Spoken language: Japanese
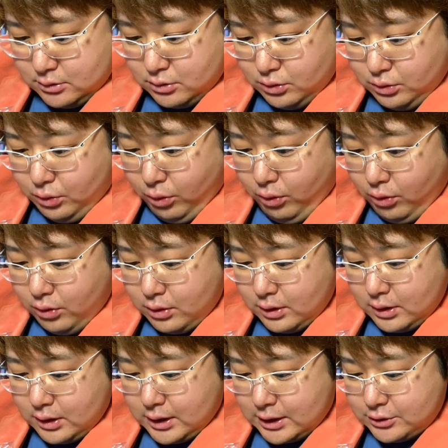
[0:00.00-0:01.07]
ゴ・
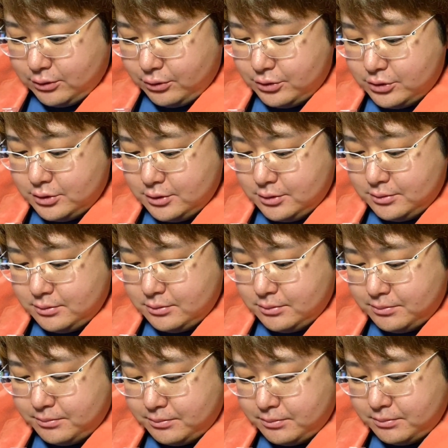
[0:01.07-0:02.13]
ガドル・
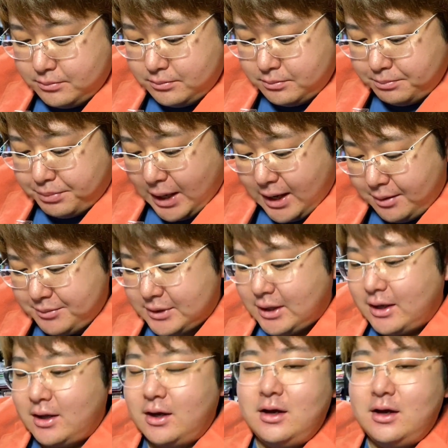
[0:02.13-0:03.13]
バみたいな。